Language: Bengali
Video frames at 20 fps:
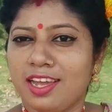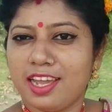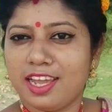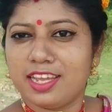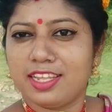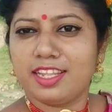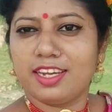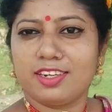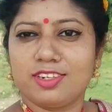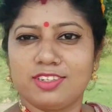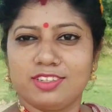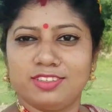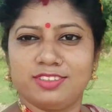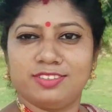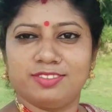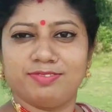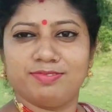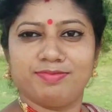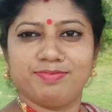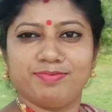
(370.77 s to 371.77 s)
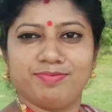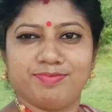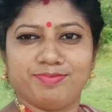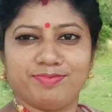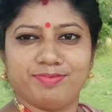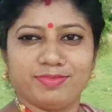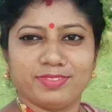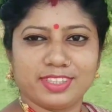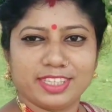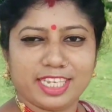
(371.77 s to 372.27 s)
এই দেখো
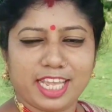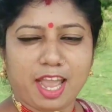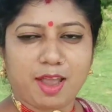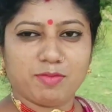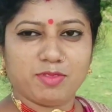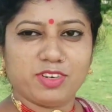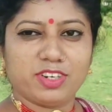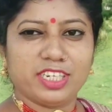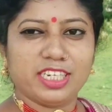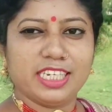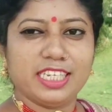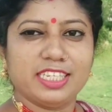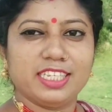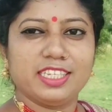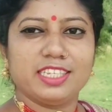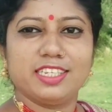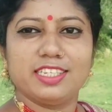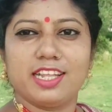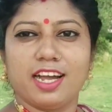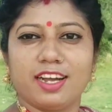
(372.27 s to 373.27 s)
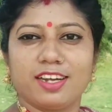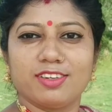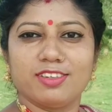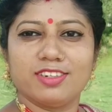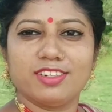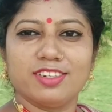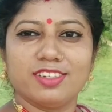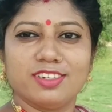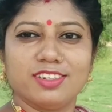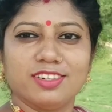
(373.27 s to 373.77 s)
কেমন সেজেছি দেখো